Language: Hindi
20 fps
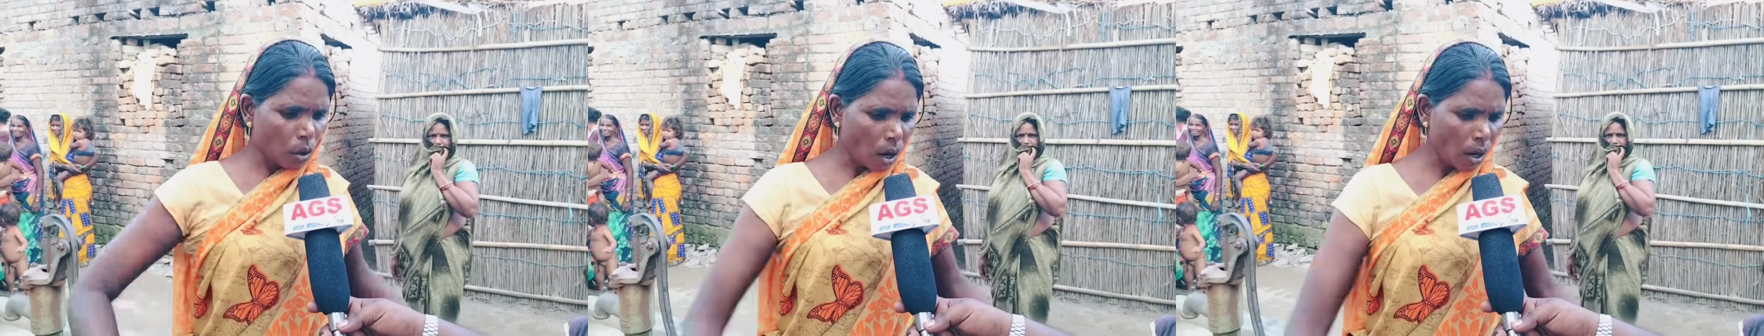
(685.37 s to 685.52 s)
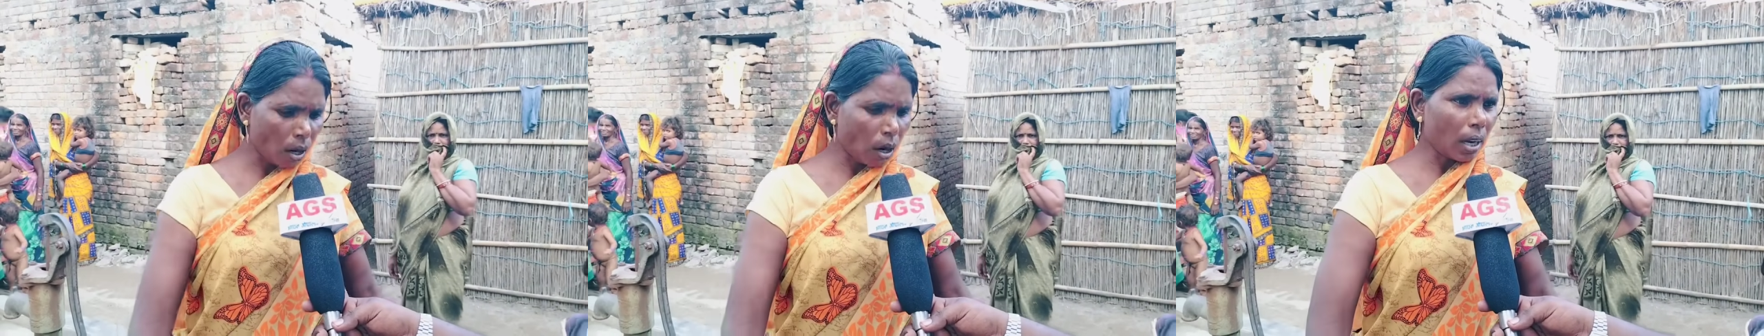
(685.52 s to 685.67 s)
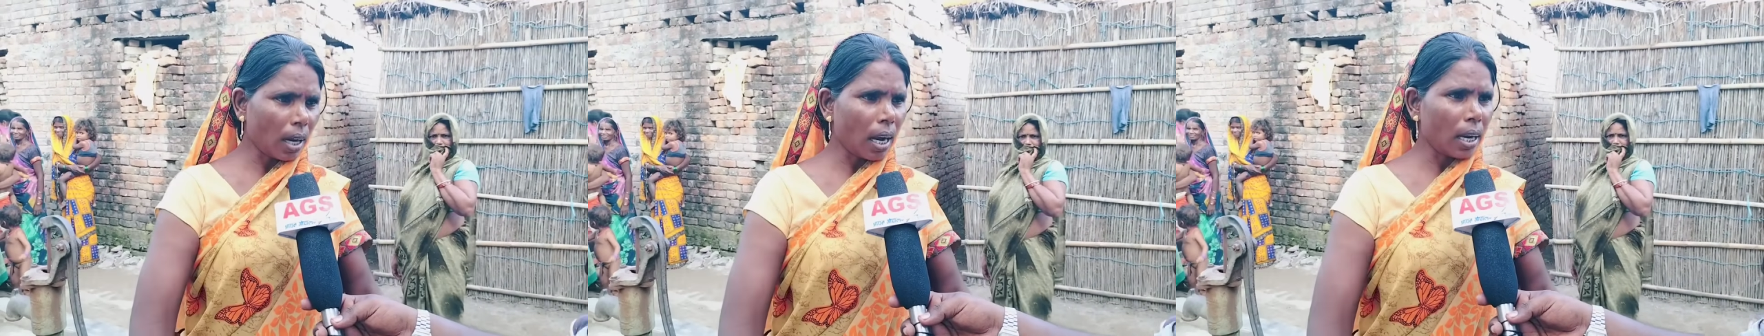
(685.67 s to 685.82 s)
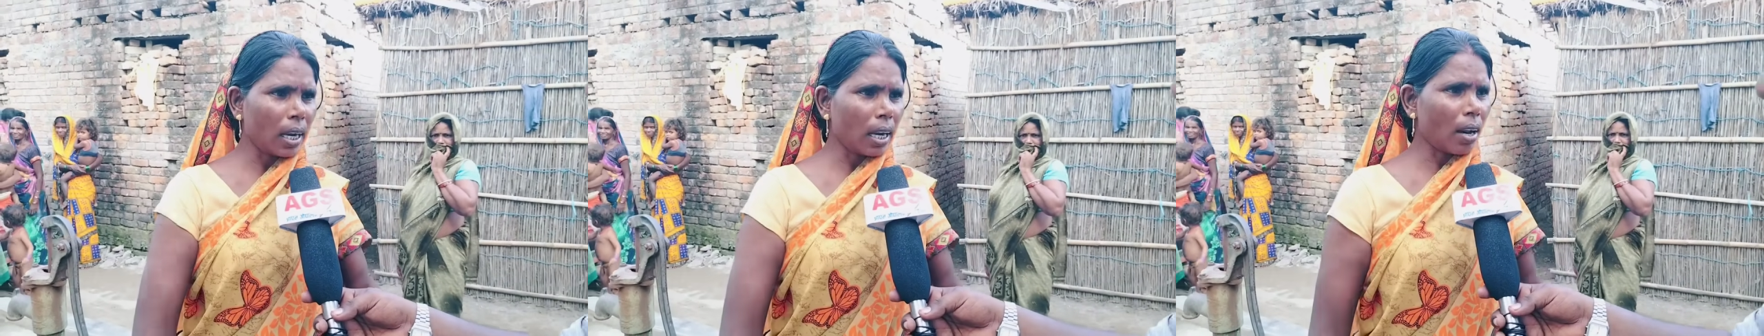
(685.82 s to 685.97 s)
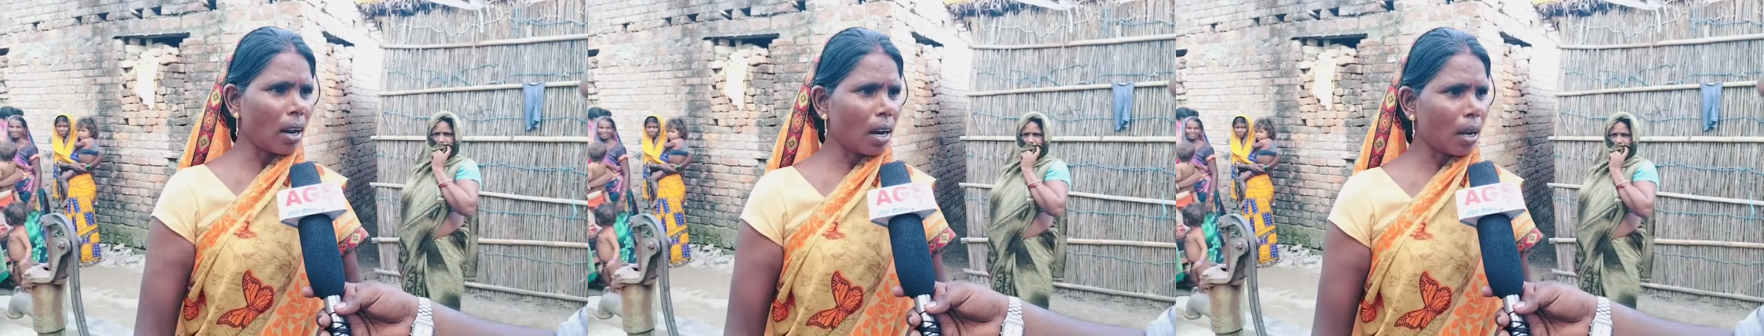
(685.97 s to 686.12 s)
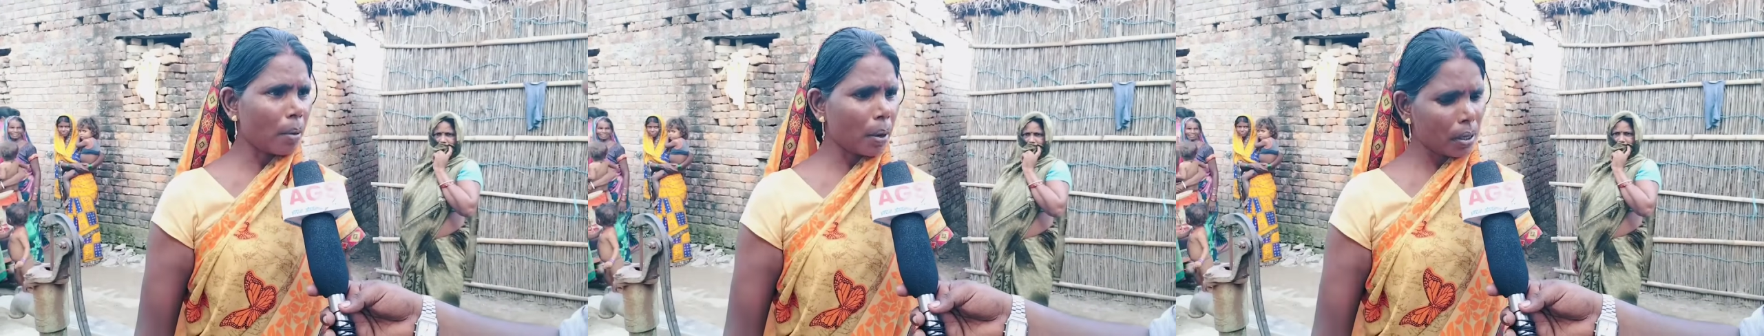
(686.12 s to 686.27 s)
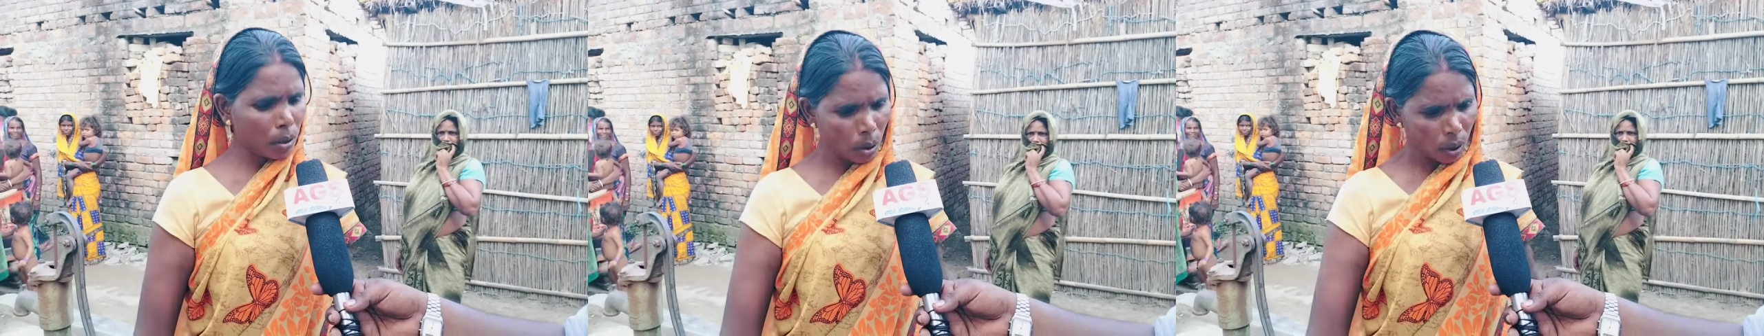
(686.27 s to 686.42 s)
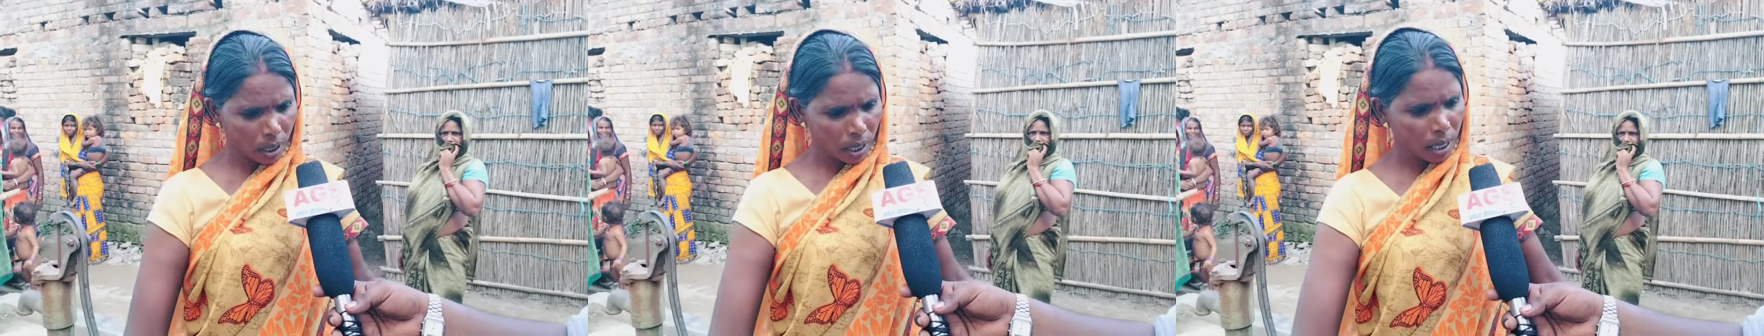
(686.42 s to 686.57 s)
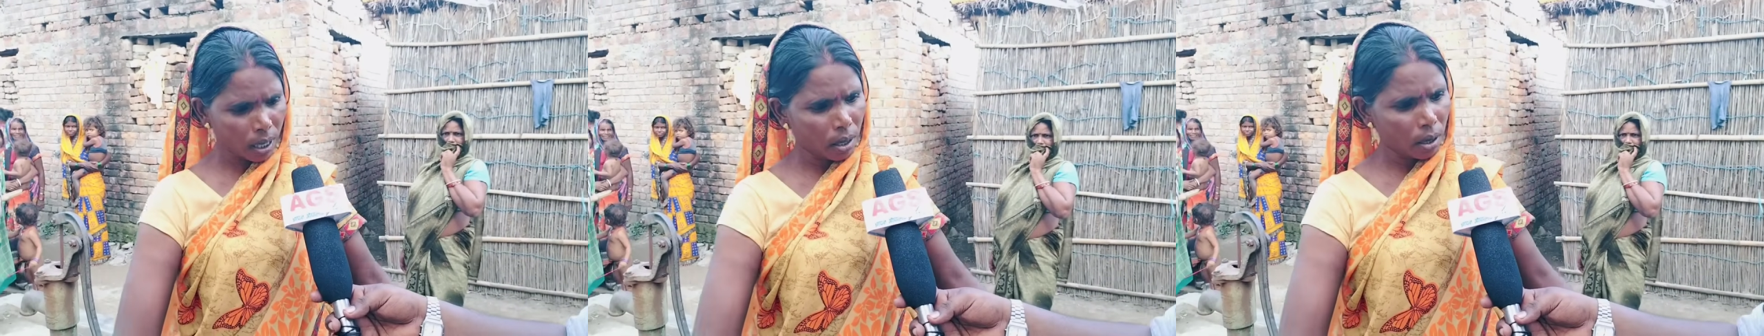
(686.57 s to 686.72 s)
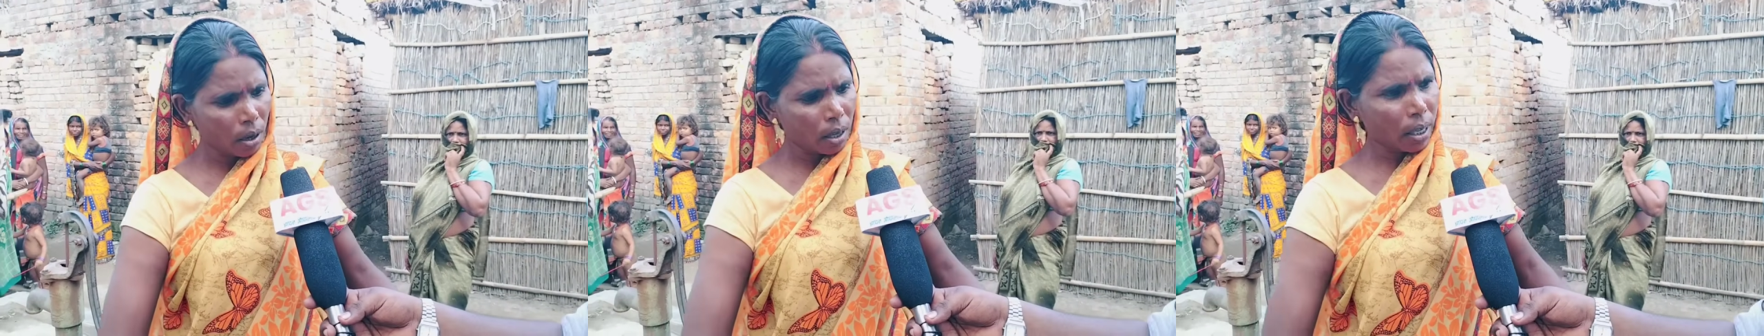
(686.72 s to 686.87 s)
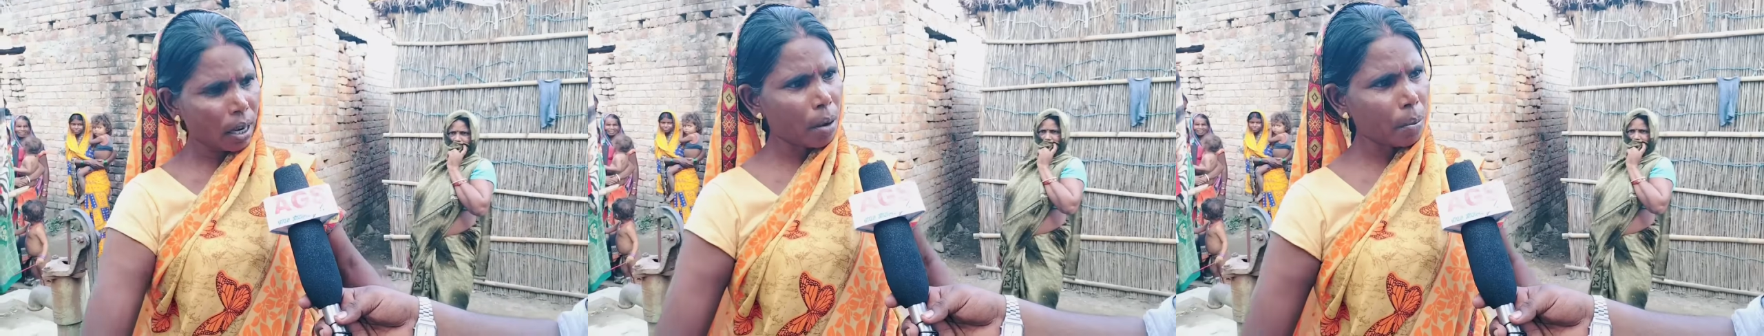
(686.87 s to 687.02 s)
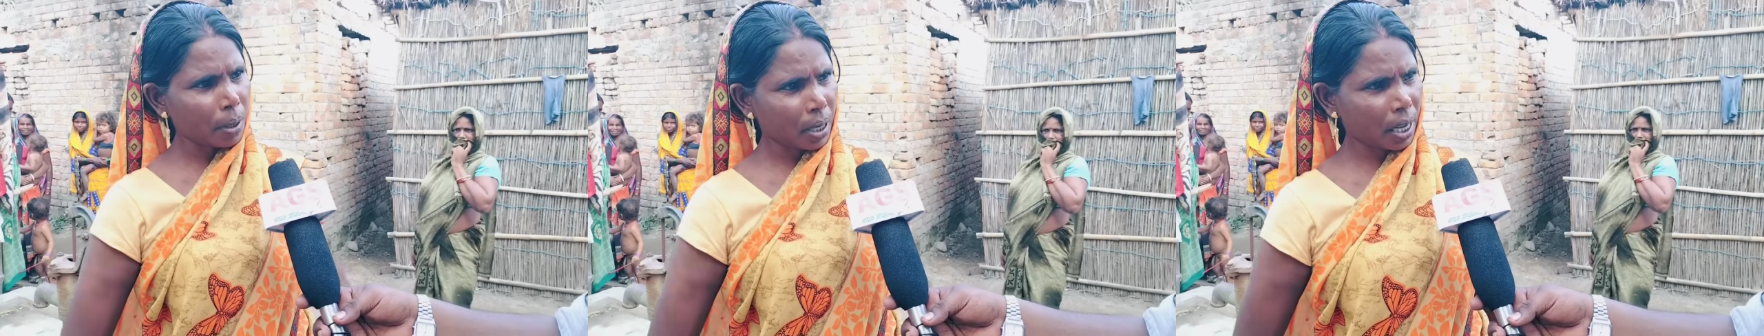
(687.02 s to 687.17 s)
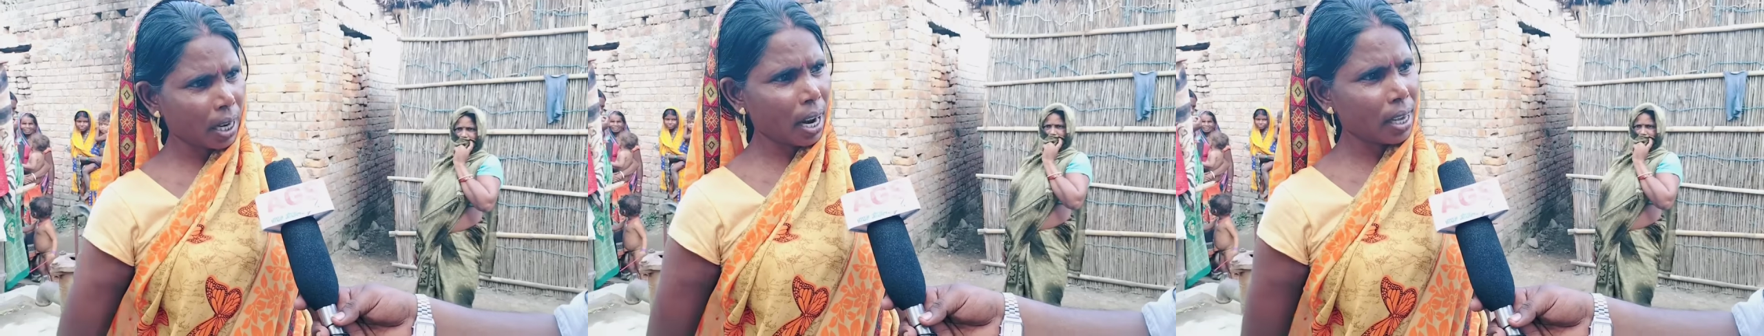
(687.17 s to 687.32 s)
जौन लड़का खेलले बनी ओकरे लड़का
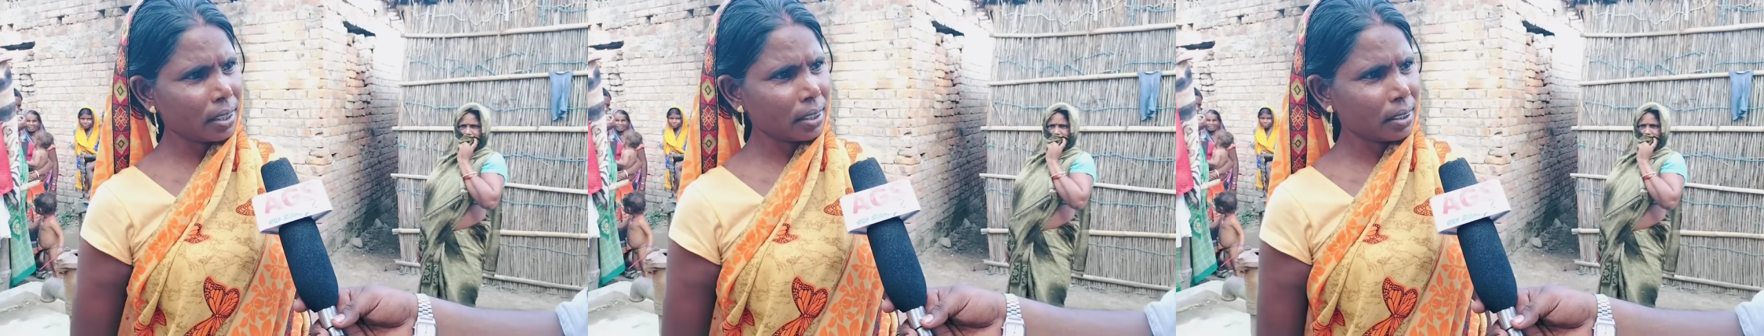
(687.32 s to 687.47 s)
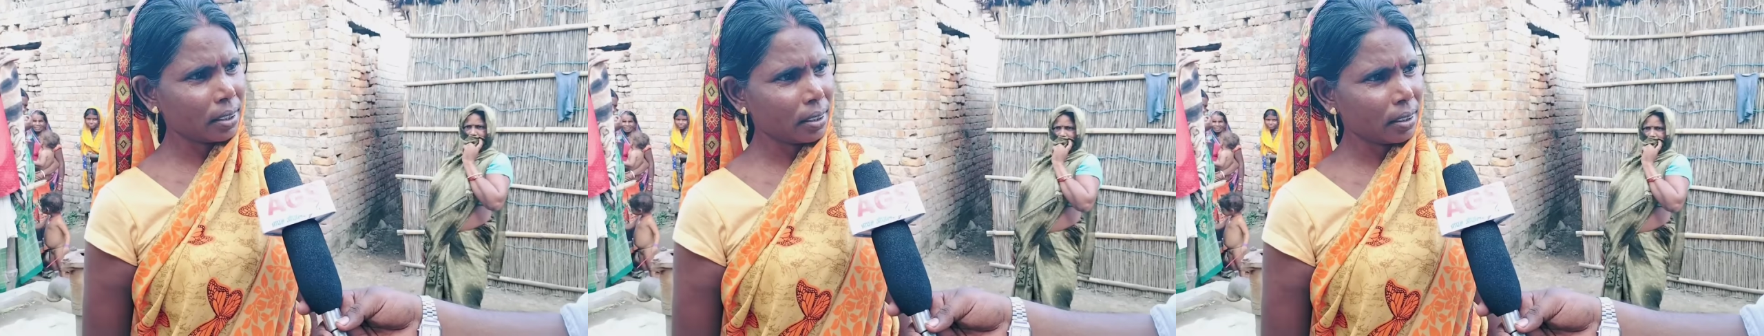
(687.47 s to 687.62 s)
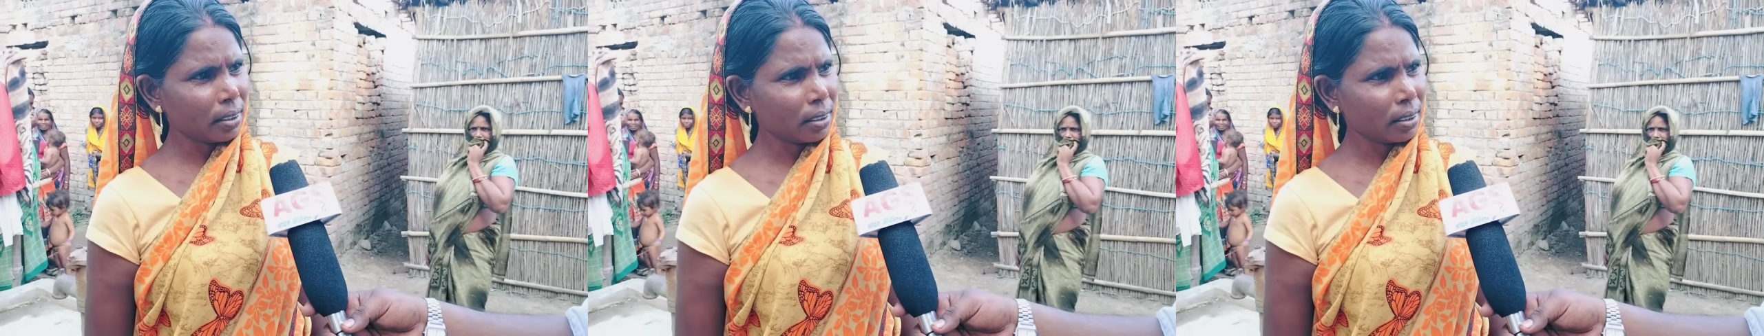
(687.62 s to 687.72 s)
हम खिलाइन